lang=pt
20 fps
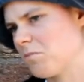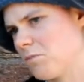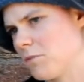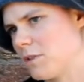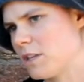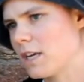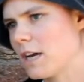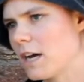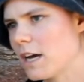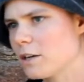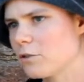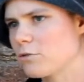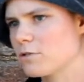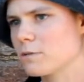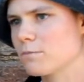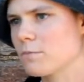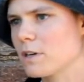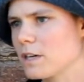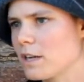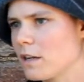diária ou
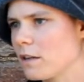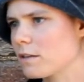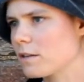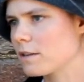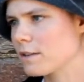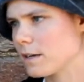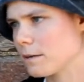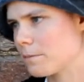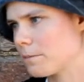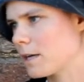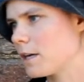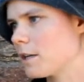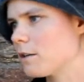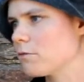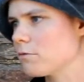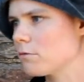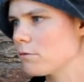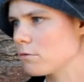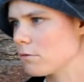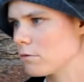semanal de
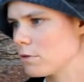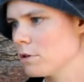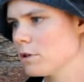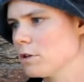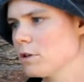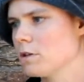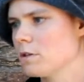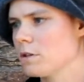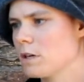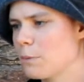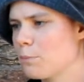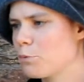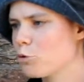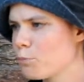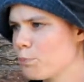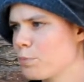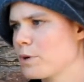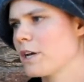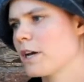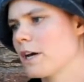trabalho
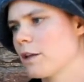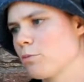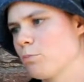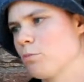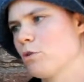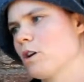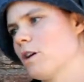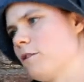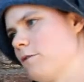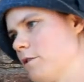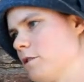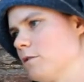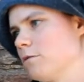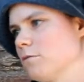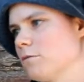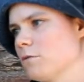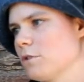apropriado para o cavalo.